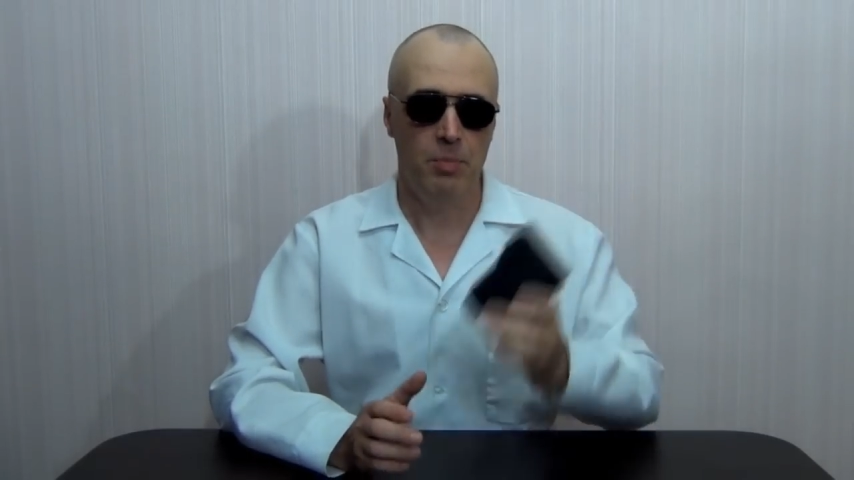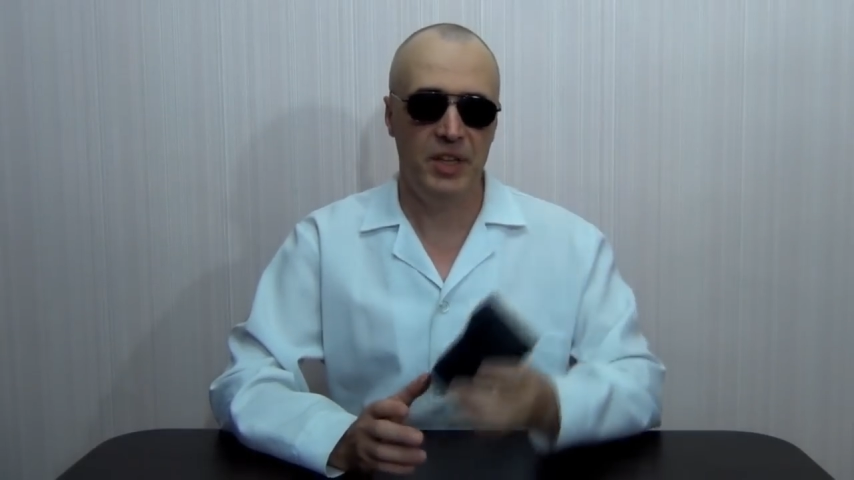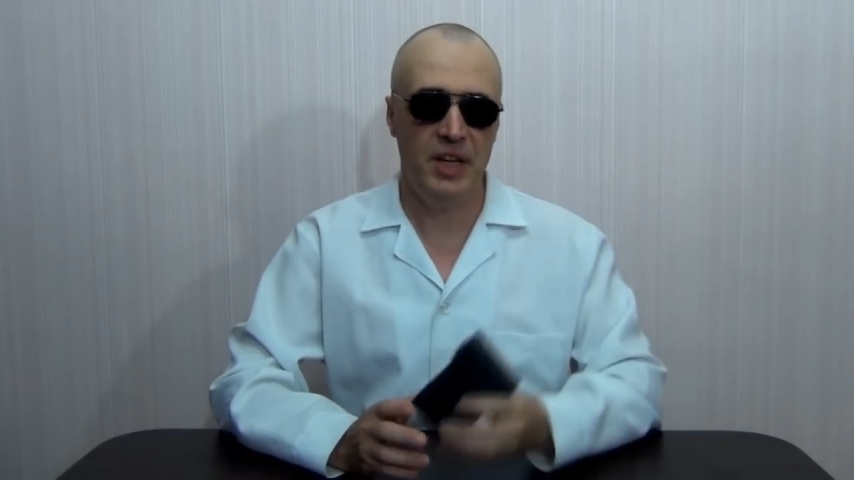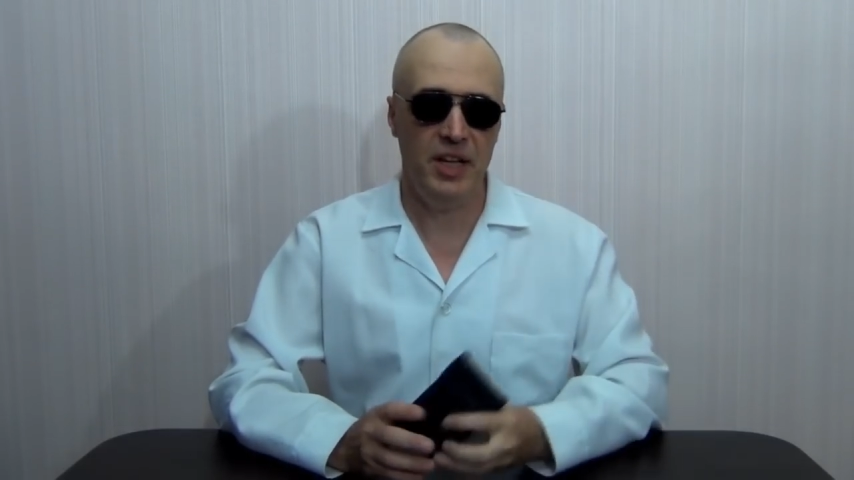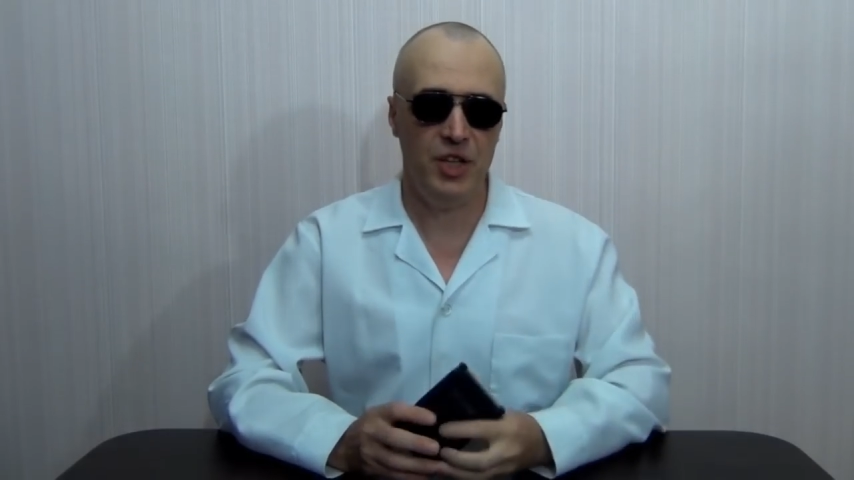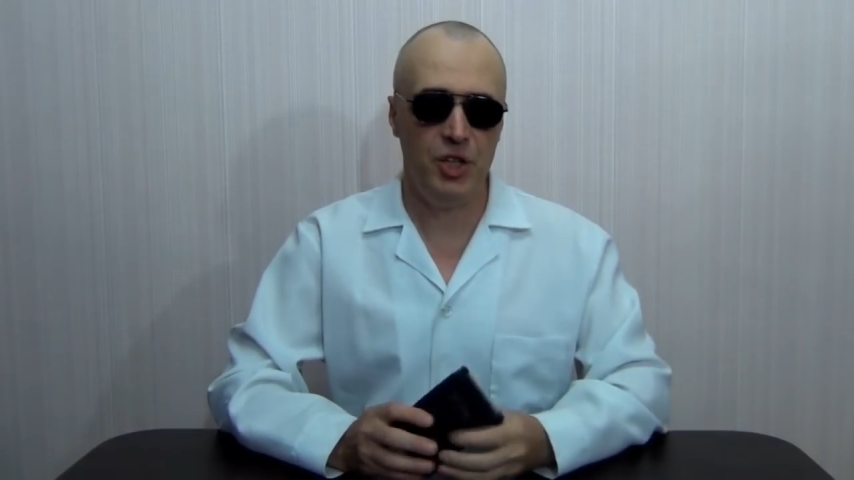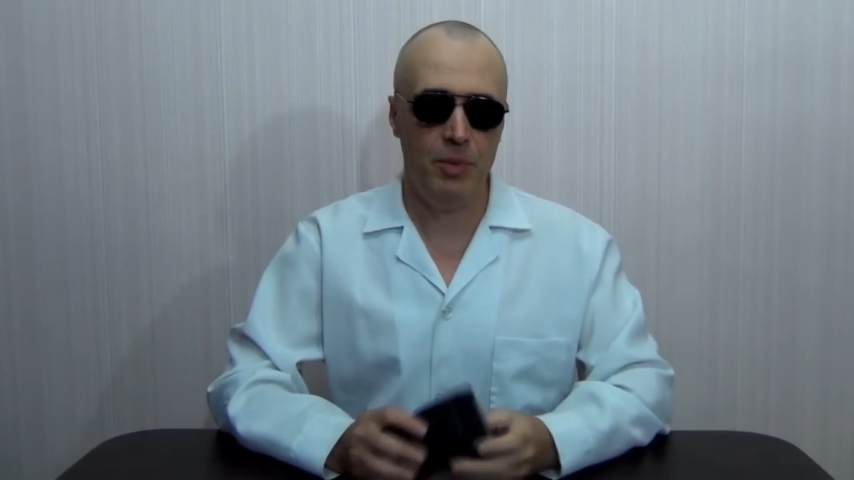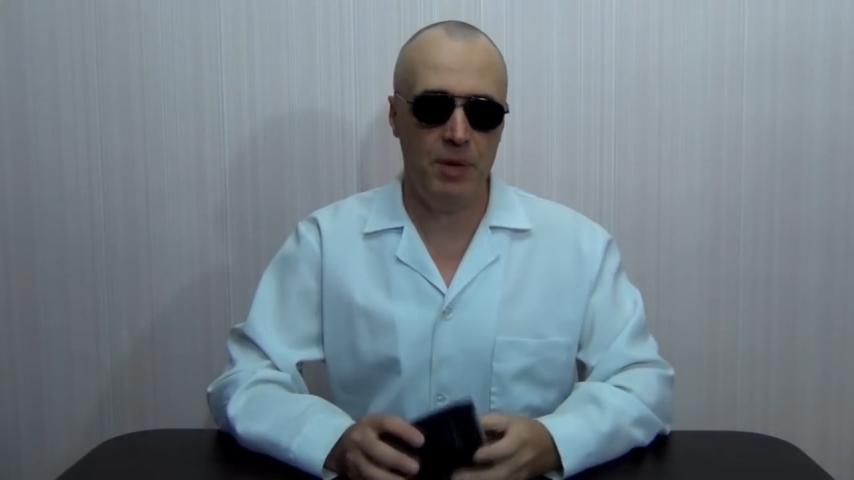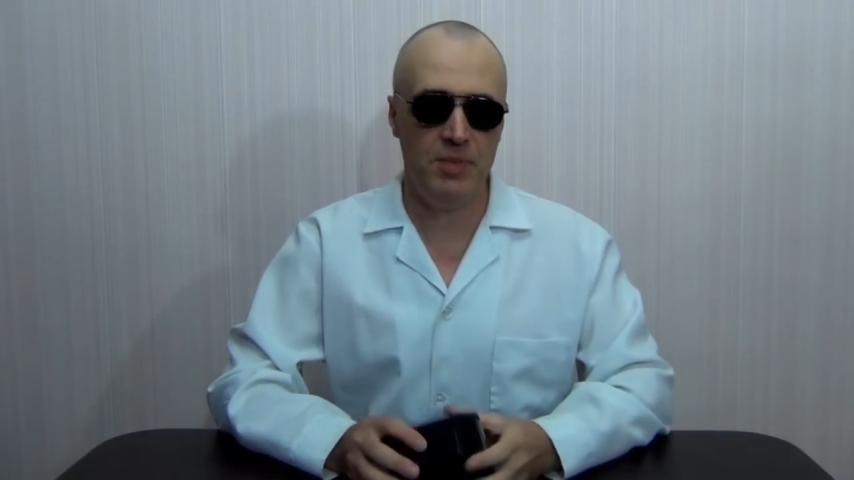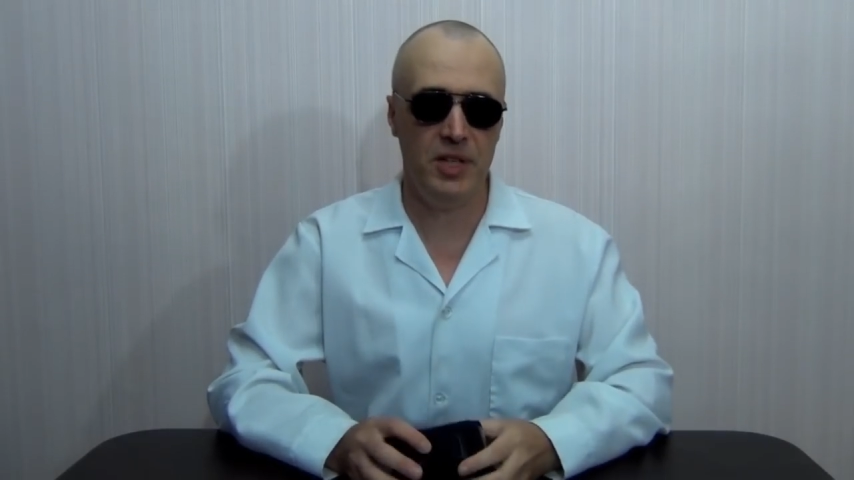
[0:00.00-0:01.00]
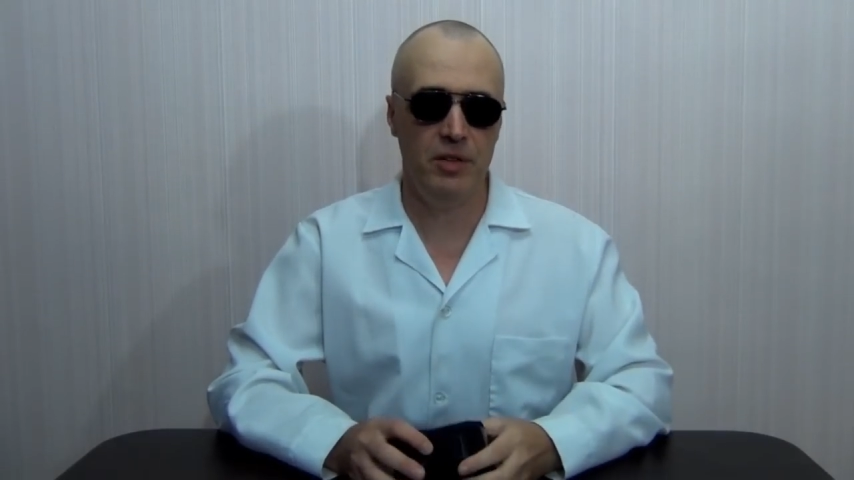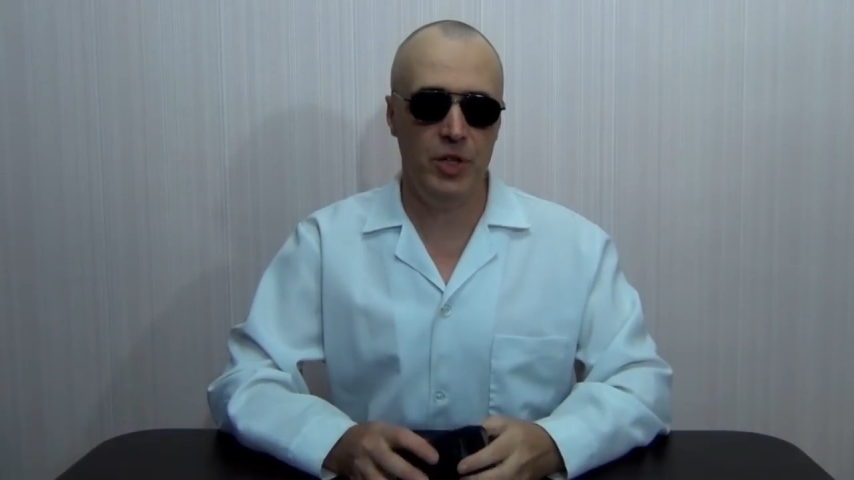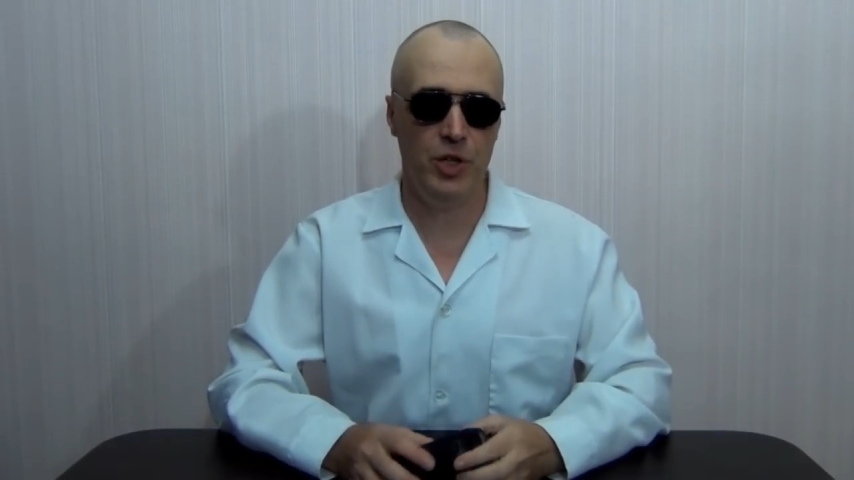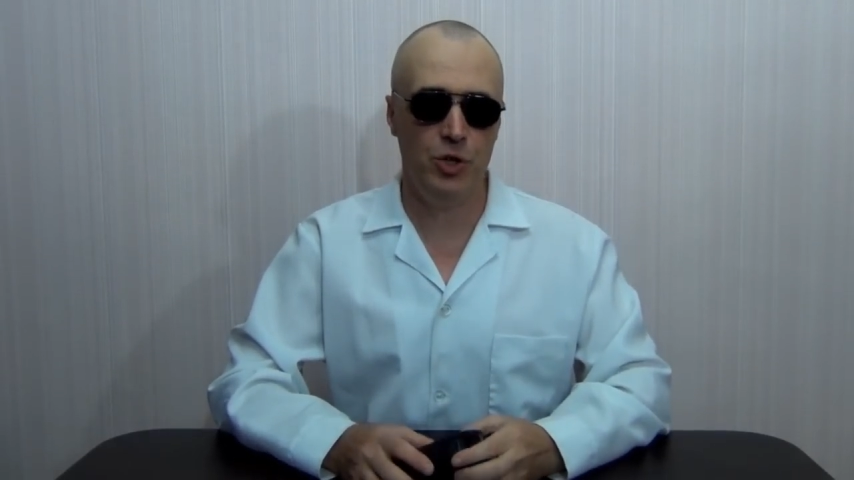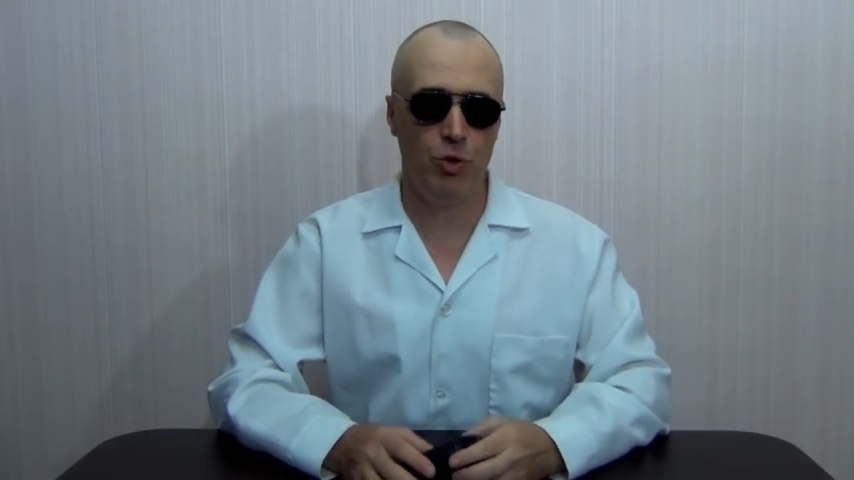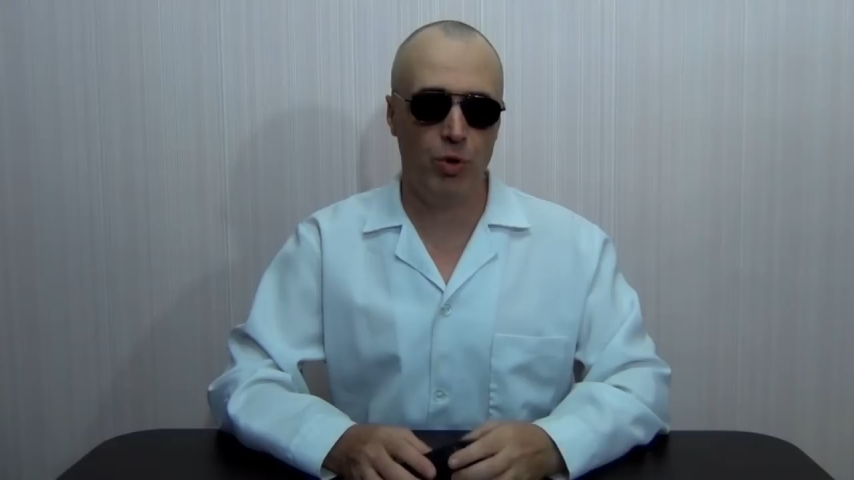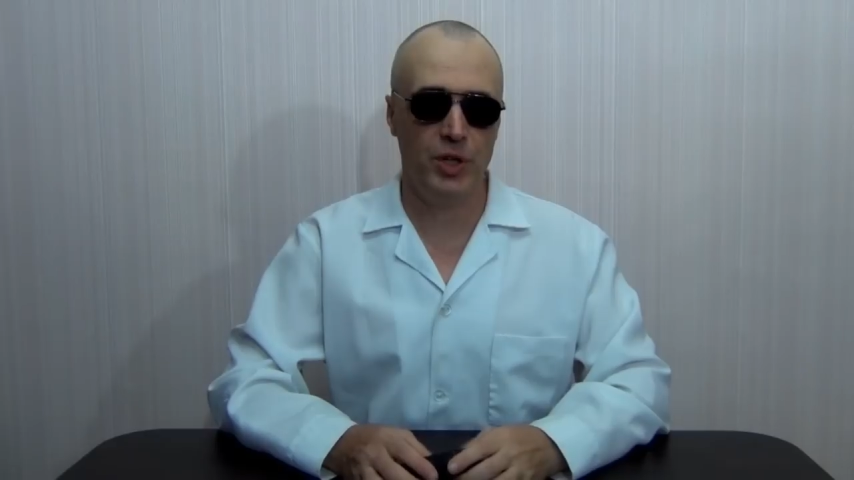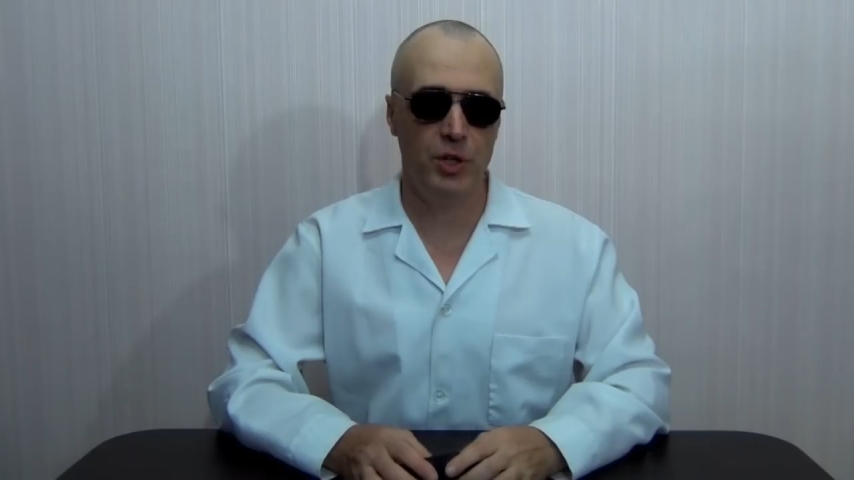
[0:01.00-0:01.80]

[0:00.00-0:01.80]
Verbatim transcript: При дальнейшем обследовании сторой